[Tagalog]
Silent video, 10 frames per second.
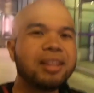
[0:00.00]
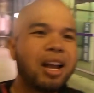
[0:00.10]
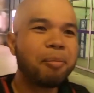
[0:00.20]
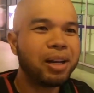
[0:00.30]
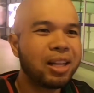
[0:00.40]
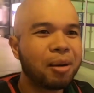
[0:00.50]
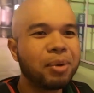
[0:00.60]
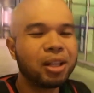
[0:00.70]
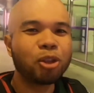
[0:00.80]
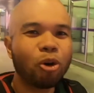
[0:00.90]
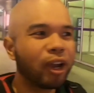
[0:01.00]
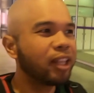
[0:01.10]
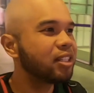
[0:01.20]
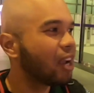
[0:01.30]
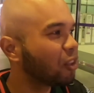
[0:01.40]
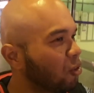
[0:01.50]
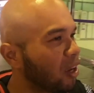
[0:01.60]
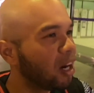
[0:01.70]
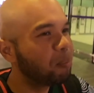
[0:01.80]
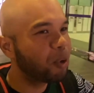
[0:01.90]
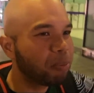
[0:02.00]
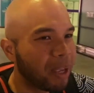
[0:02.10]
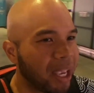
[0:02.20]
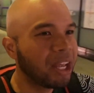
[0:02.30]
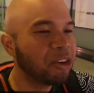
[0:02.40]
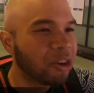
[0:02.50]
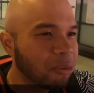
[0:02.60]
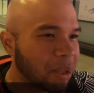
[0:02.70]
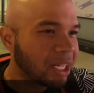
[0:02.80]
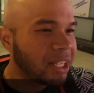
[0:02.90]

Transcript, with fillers: Nakapili na kami ng token. Sakto yung airport may ano no, may